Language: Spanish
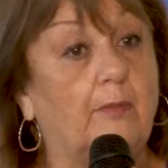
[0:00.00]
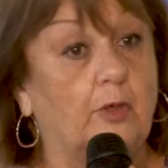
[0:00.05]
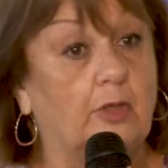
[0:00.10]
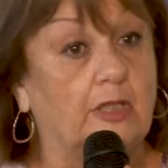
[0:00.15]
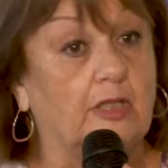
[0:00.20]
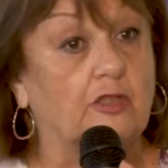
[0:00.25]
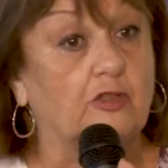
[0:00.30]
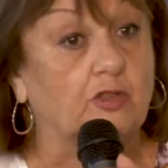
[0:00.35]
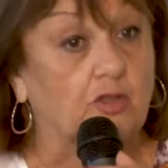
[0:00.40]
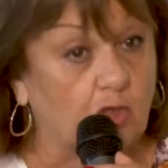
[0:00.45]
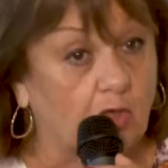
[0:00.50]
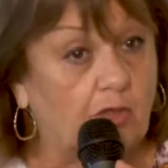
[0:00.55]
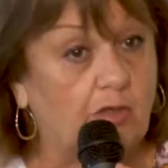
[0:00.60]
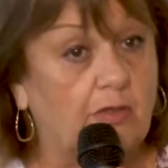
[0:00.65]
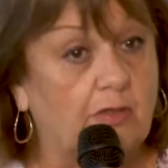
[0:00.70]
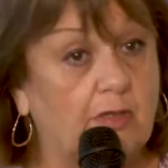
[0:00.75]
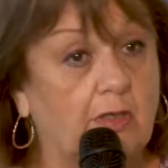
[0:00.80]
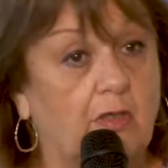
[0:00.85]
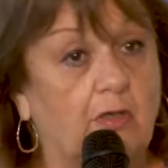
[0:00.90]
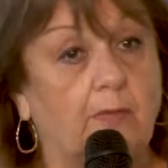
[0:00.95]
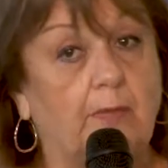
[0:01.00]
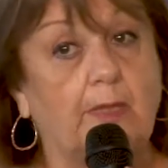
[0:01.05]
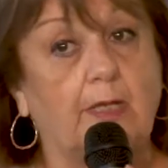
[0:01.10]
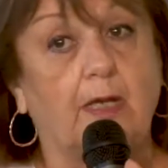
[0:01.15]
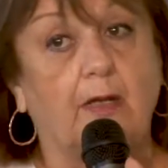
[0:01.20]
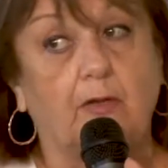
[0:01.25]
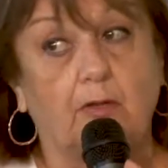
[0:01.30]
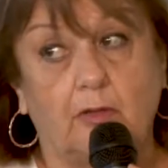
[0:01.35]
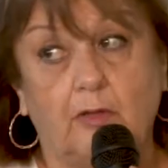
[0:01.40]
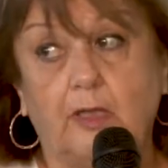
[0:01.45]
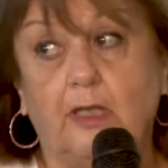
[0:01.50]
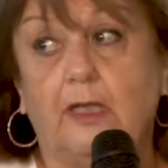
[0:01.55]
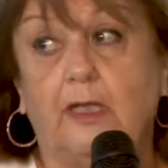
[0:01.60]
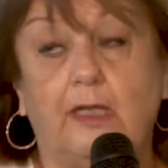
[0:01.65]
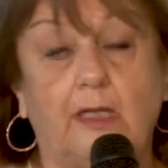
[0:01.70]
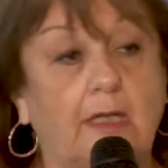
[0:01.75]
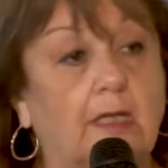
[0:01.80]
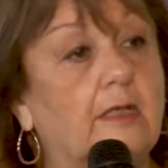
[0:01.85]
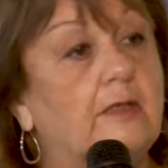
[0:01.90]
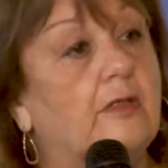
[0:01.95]
porque soy psicopedagoga,
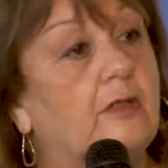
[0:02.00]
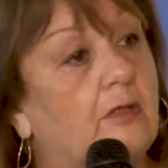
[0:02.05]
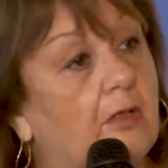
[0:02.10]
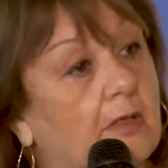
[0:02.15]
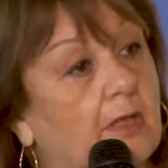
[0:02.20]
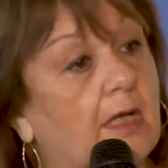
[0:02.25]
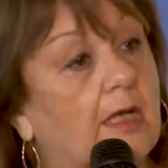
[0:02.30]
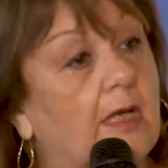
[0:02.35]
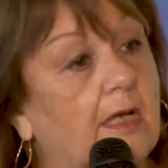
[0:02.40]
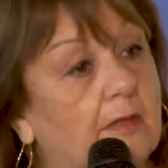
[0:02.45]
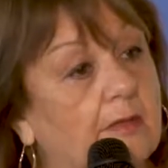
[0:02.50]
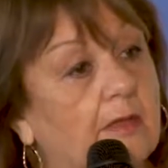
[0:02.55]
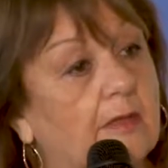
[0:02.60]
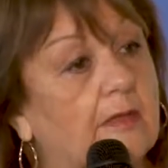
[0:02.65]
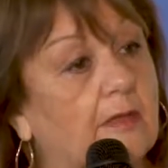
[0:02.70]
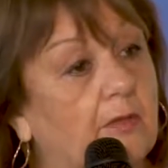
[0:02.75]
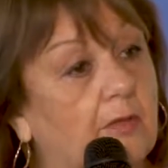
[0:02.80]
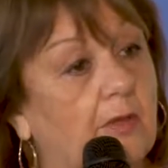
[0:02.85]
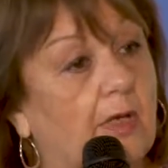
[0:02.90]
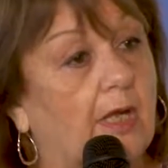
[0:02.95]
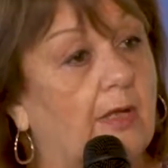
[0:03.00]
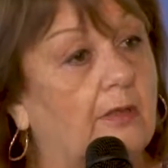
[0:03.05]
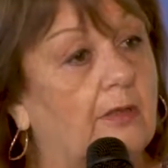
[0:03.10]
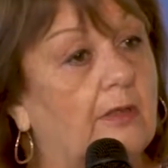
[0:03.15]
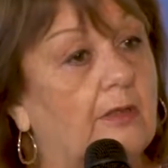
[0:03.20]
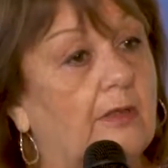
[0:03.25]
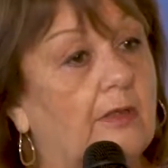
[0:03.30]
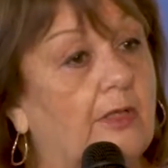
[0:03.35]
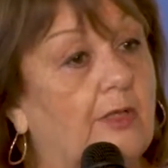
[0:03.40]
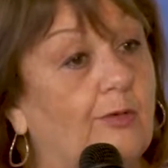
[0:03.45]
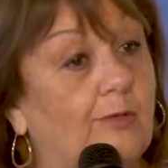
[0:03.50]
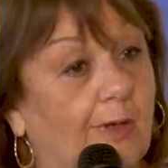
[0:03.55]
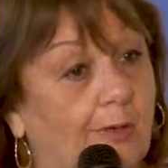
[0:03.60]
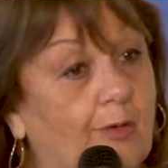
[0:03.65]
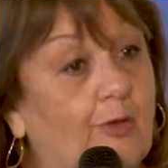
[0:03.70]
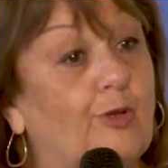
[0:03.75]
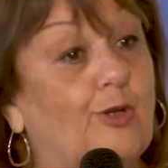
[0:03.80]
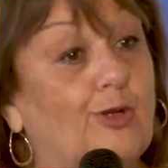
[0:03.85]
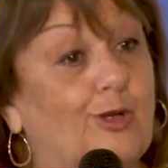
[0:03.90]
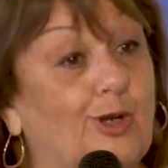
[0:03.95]
el éxito está casi asegurado. Y no
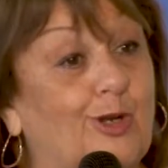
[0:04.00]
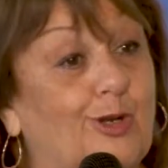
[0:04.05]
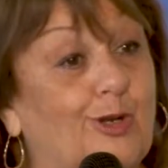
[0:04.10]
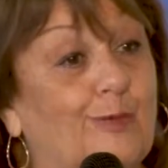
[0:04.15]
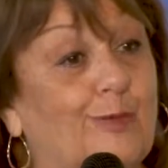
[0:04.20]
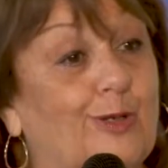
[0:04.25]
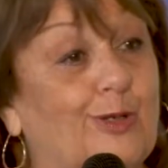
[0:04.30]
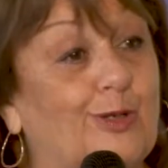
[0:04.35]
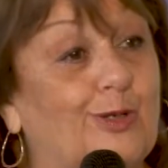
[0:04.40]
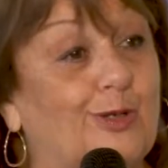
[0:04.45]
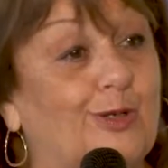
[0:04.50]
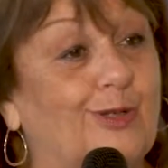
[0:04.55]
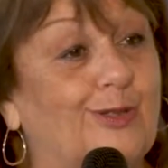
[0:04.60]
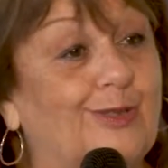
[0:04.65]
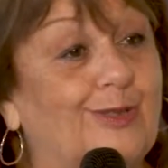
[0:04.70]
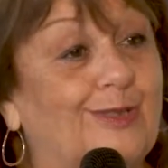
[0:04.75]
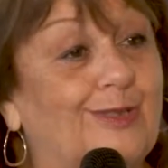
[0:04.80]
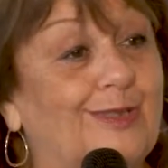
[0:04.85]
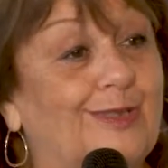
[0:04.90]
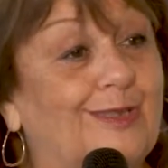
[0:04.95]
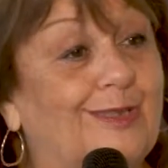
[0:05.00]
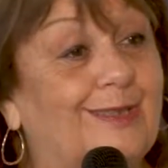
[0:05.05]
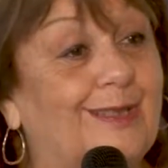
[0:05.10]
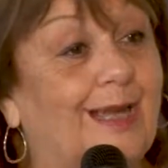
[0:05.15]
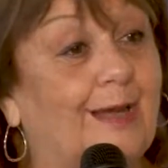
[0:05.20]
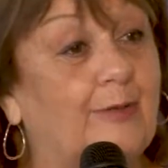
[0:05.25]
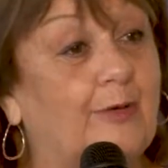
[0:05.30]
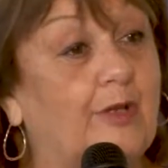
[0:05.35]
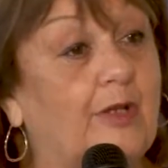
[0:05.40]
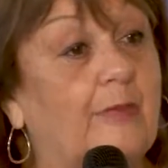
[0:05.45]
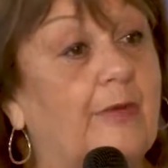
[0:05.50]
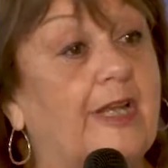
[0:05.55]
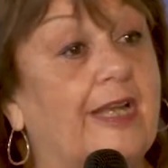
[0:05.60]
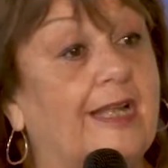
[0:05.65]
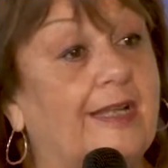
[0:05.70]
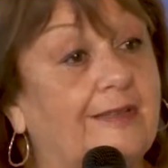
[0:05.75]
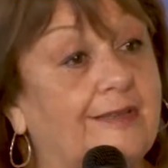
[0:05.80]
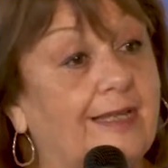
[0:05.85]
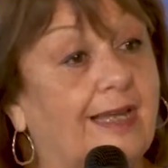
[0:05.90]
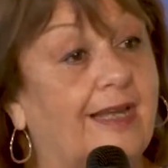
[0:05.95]
hablo de lo económico, ¿no? Hablo del
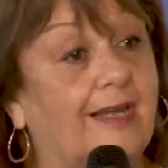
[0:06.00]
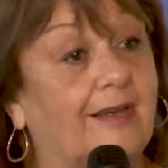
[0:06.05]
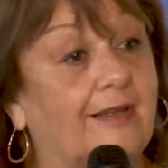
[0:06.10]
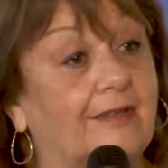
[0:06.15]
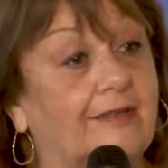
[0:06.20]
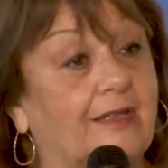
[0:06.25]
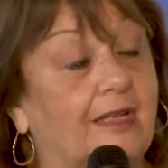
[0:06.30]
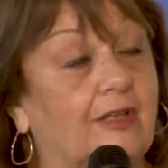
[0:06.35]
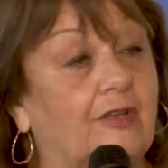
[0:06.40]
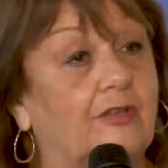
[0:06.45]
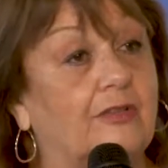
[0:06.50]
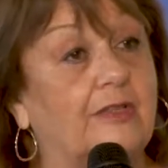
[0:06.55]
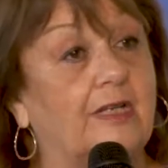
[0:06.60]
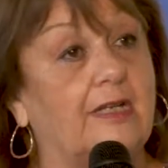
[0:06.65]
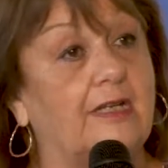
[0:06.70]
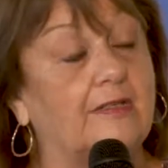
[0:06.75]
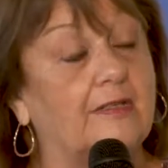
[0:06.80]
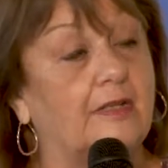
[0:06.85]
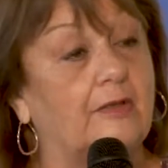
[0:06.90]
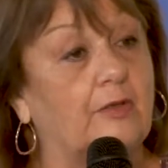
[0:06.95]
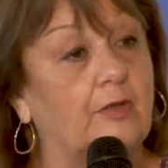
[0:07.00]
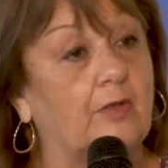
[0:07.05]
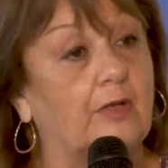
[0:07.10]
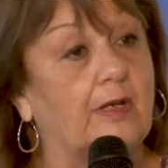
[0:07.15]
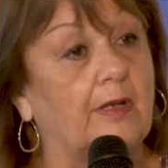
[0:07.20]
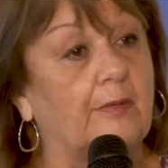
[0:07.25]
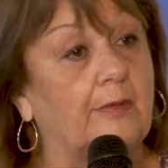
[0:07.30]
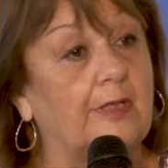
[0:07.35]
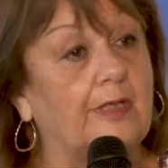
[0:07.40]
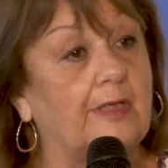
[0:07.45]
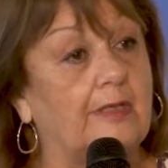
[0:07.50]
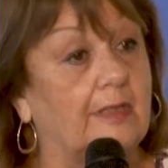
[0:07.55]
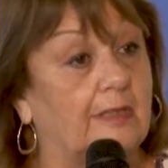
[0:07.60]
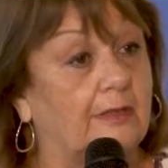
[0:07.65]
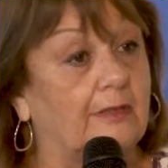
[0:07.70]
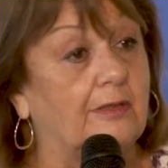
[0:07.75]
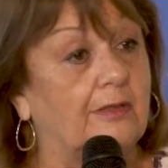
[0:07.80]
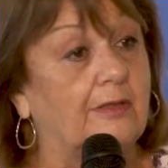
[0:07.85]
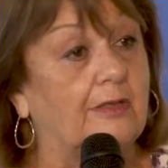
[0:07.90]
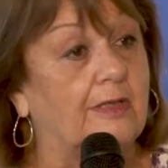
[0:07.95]
bienestar, de encontrarle sentido a la
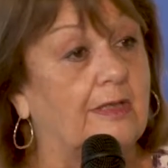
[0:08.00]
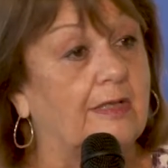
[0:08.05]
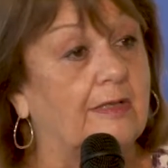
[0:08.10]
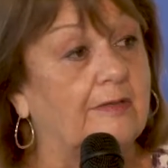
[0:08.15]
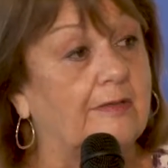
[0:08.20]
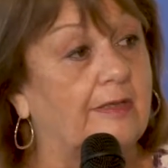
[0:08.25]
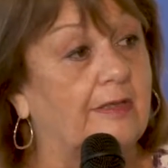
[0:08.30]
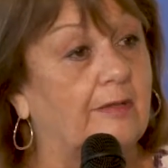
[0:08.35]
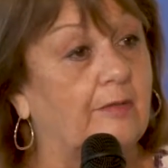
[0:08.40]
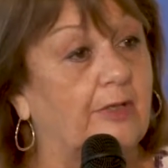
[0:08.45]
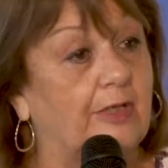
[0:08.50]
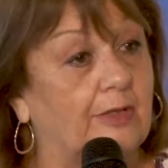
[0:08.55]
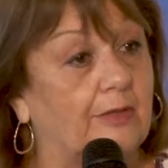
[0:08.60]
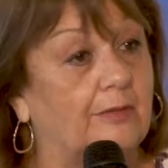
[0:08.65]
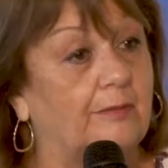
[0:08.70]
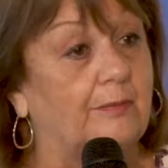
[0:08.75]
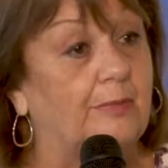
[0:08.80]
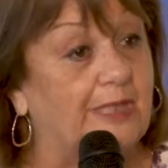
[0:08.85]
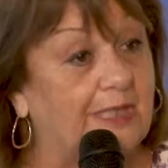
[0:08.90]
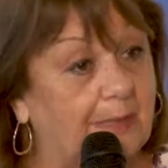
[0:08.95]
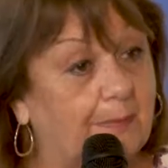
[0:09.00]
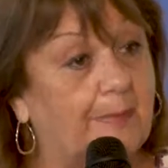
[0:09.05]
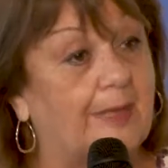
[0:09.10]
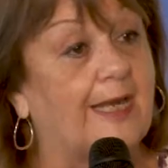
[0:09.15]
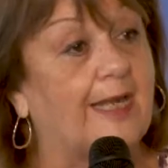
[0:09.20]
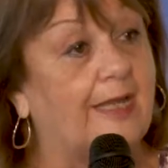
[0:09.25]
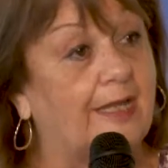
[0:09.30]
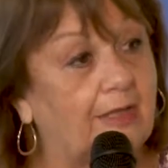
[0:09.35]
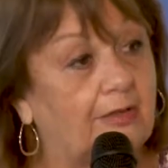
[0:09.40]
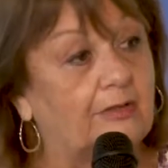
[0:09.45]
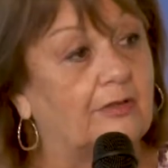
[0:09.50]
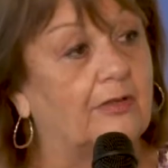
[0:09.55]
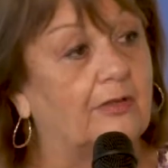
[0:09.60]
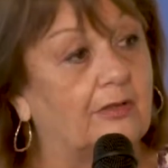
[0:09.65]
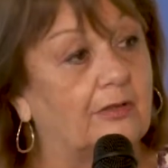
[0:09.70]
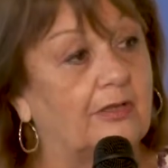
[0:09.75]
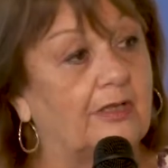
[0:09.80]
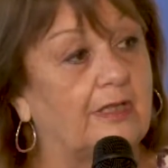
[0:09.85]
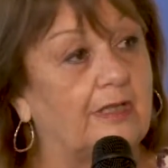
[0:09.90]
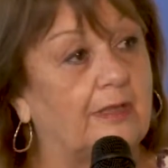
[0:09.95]
vida, ¿no? De decir, bueno, vine para
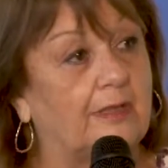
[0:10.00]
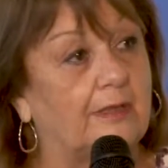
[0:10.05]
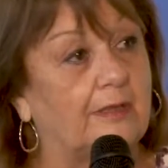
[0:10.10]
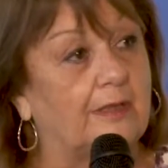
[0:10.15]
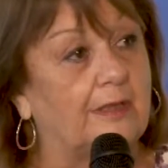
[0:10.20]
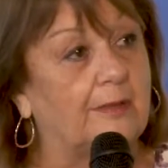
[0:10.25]
esto y,